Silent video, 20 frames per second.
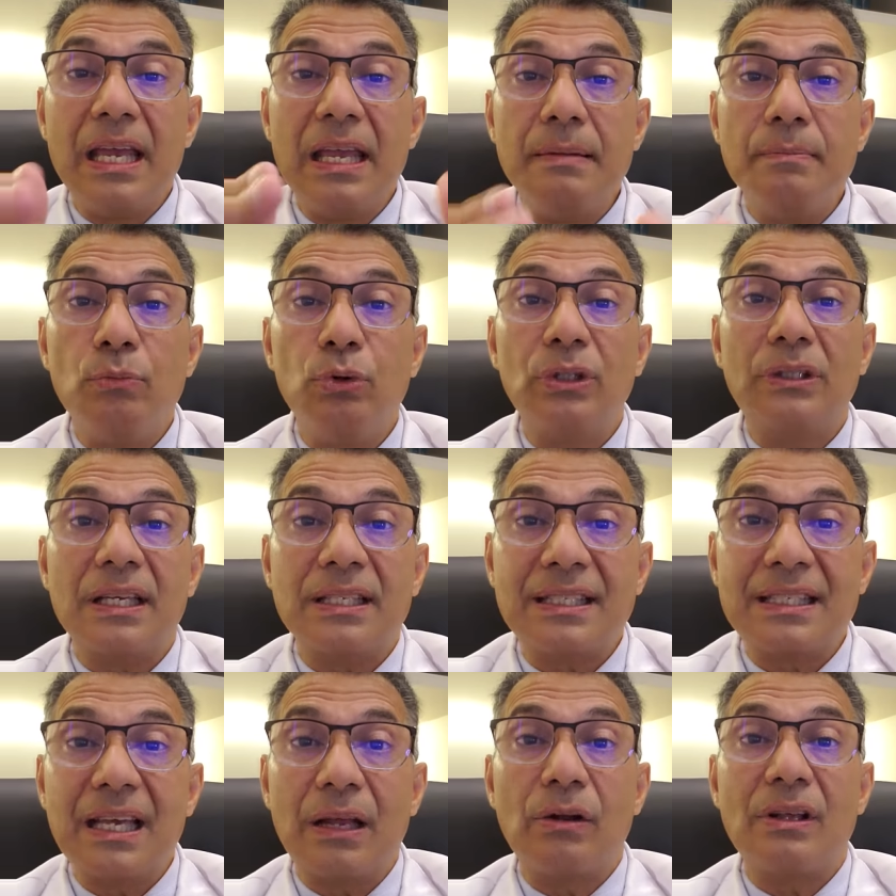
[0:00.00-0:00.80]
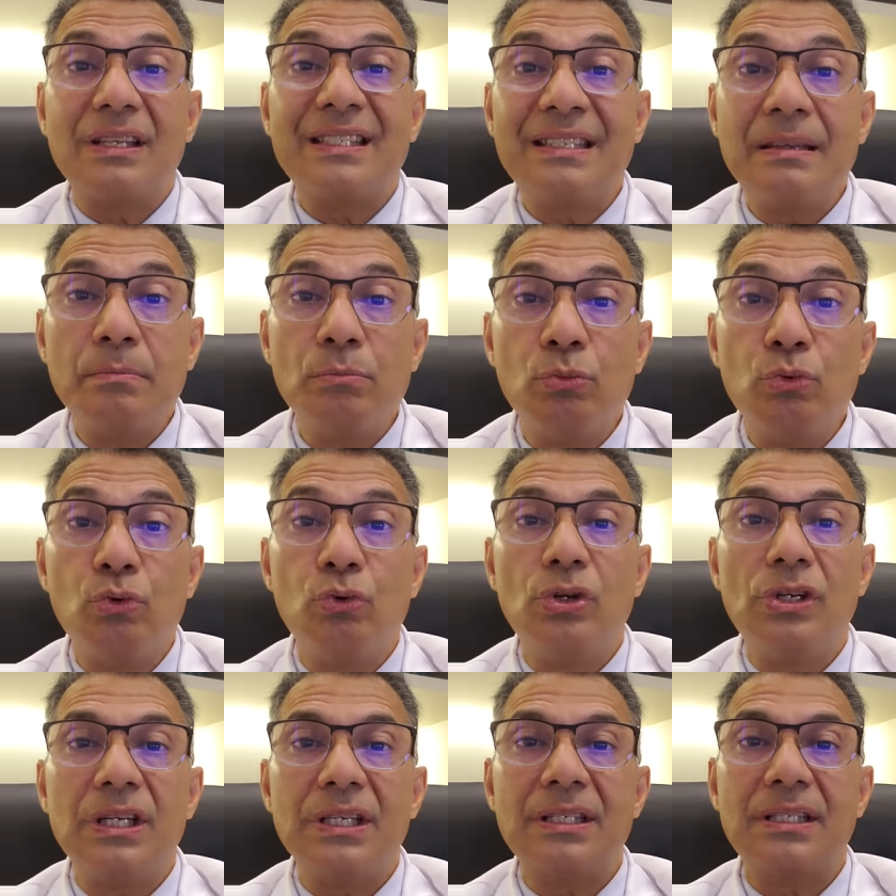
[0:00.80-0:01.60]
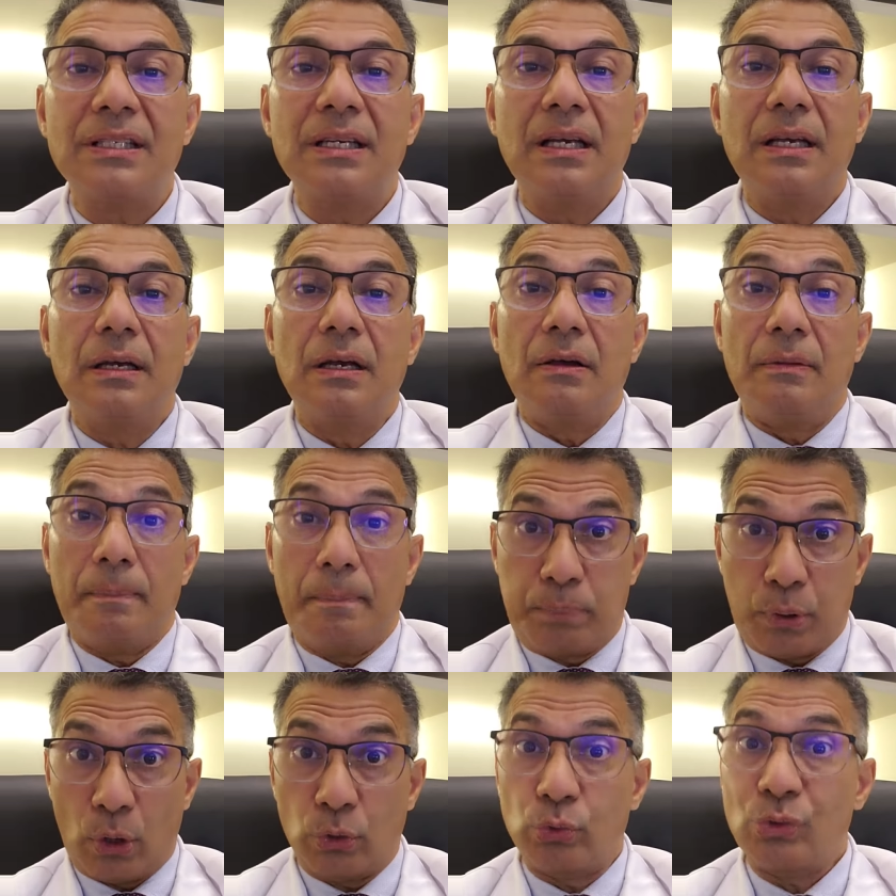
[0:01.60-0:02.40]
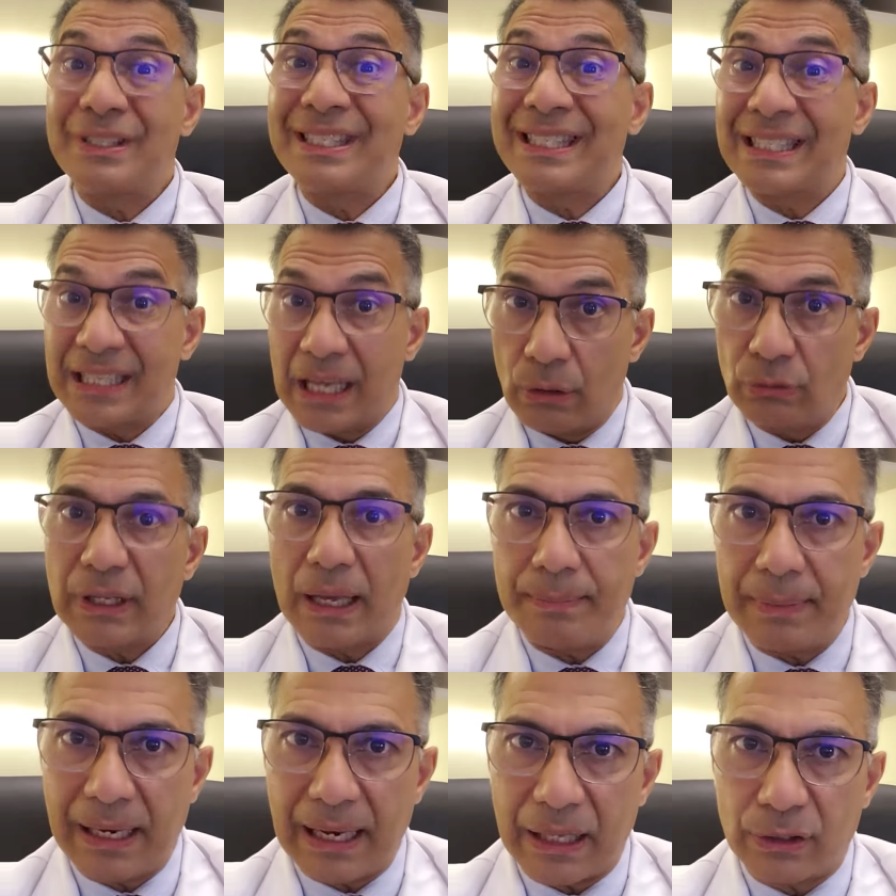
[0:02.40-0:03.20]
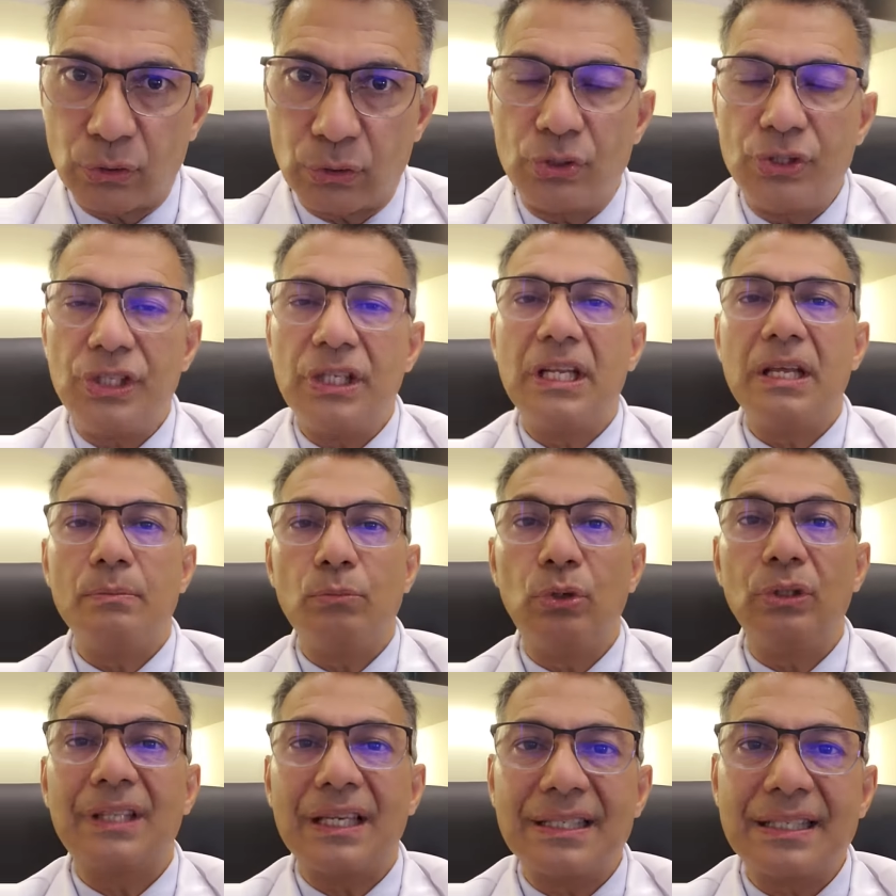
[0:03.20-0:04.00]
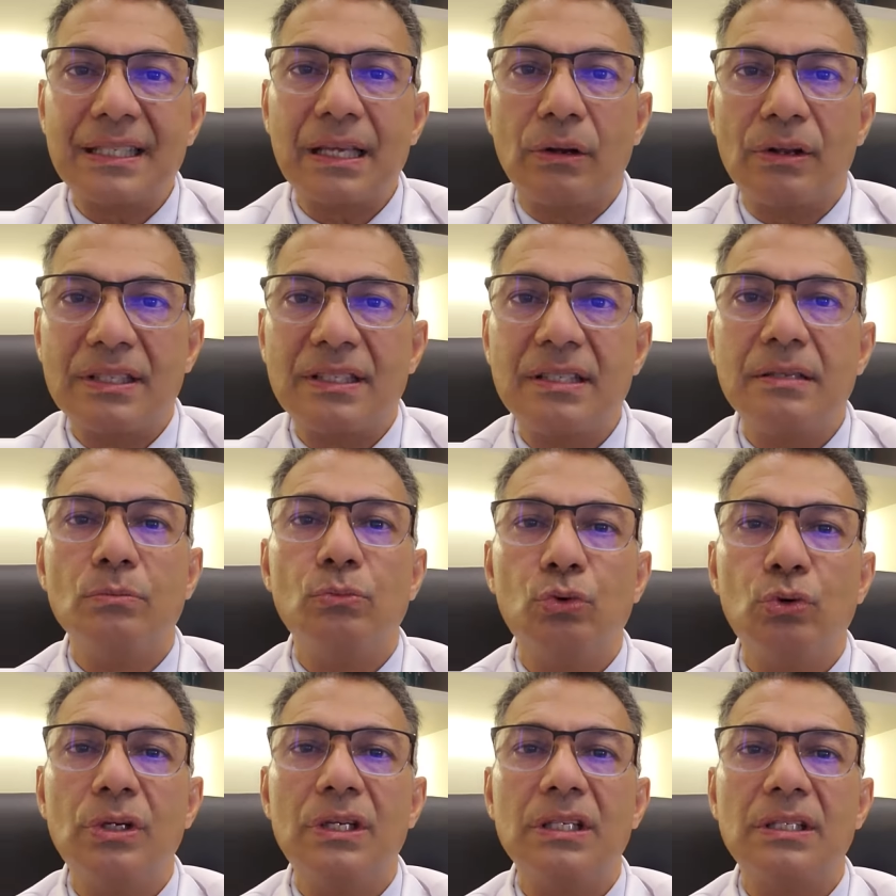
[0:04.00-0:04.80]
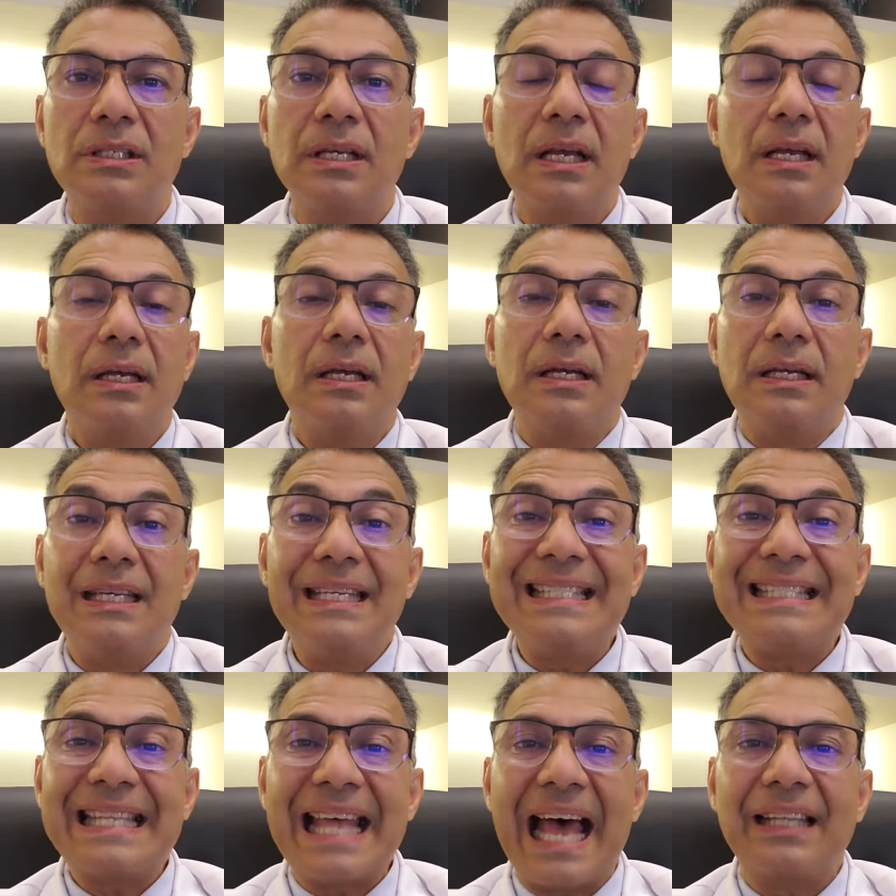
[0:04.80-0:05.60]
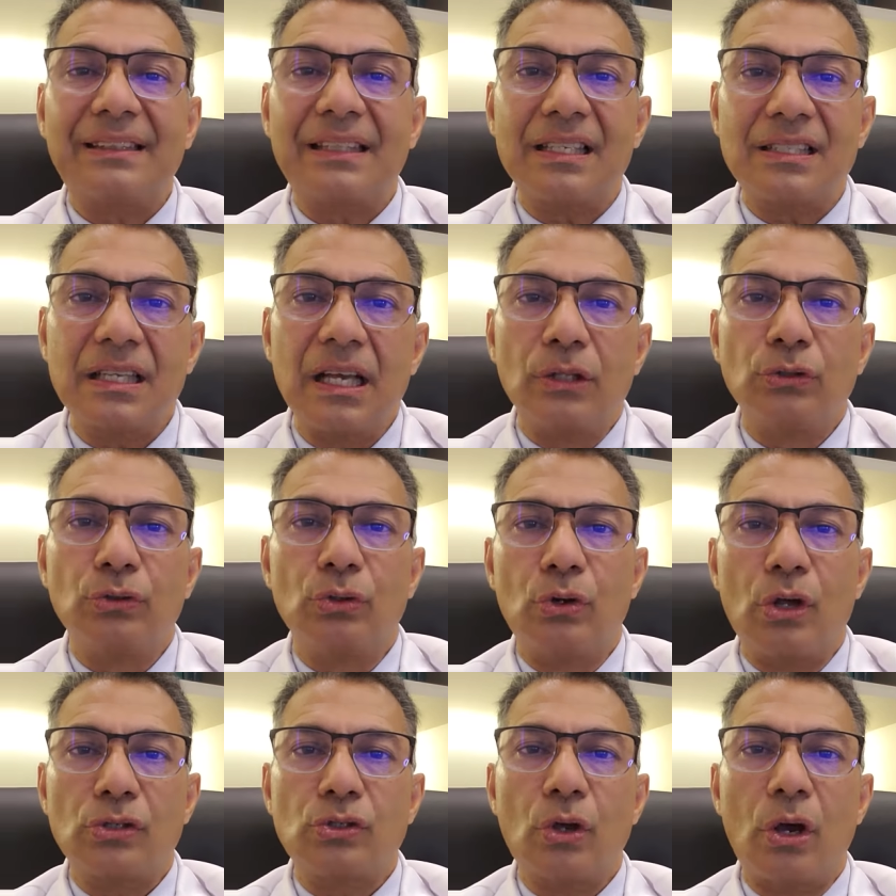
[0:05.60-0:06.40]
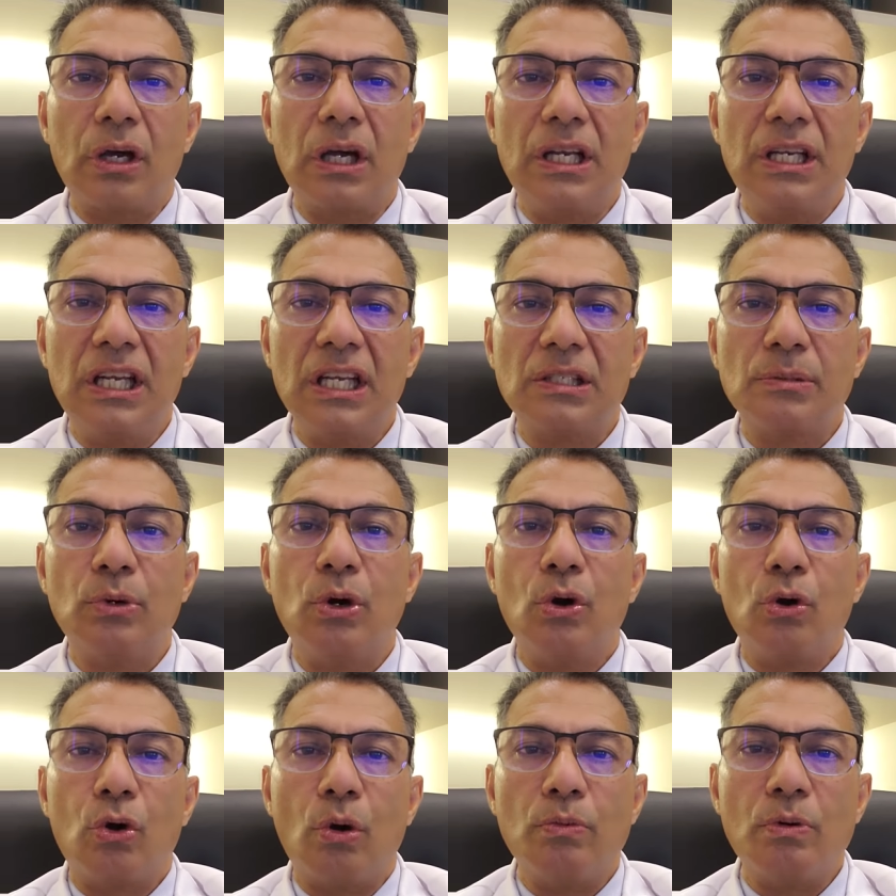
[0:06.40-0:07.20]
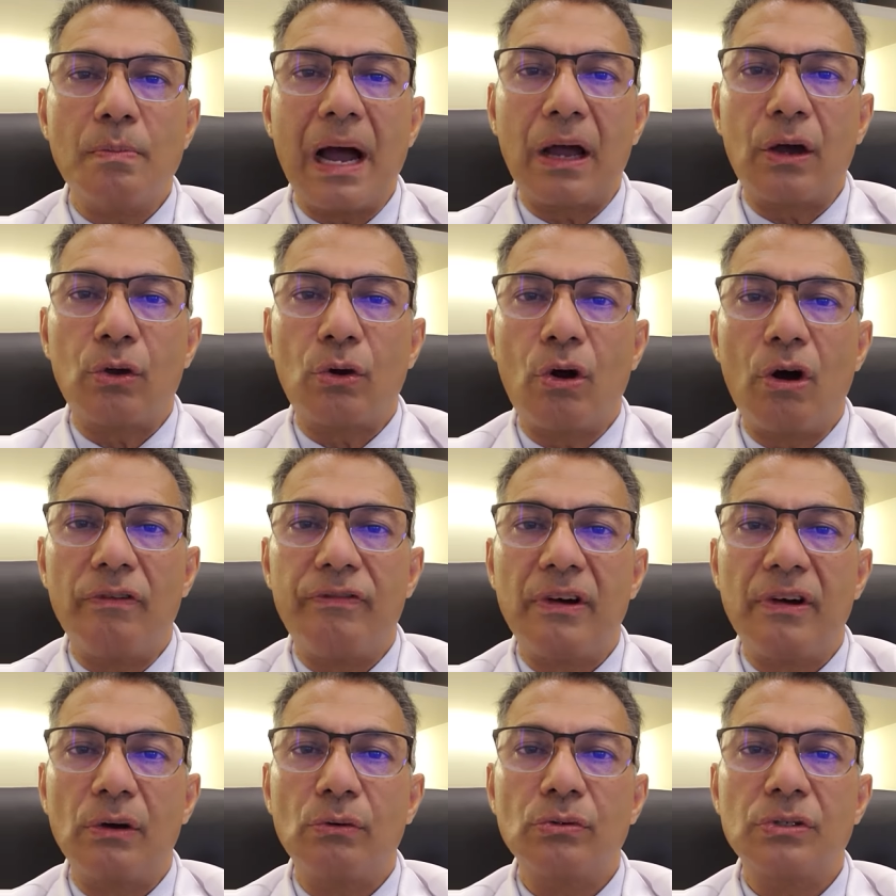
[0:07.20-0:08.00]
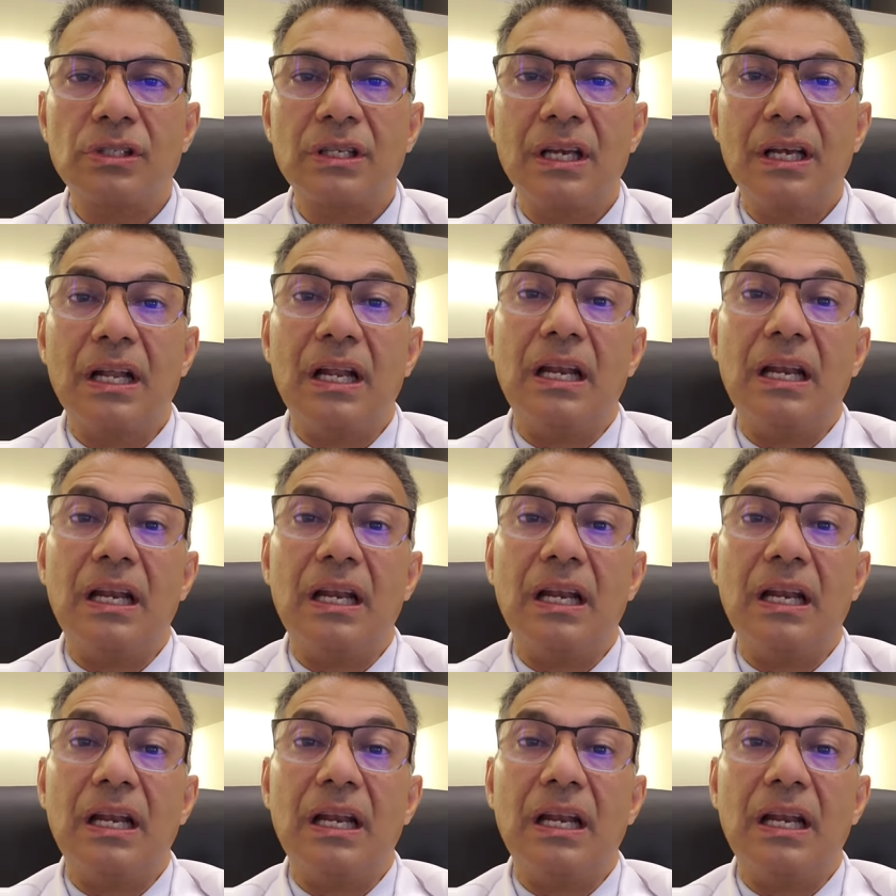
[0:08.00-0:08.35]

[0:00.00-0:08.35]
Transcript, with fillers: em muitas células imunes produção da melatonina em muitas células imunes inatas do nosso organismo, como macrófagos,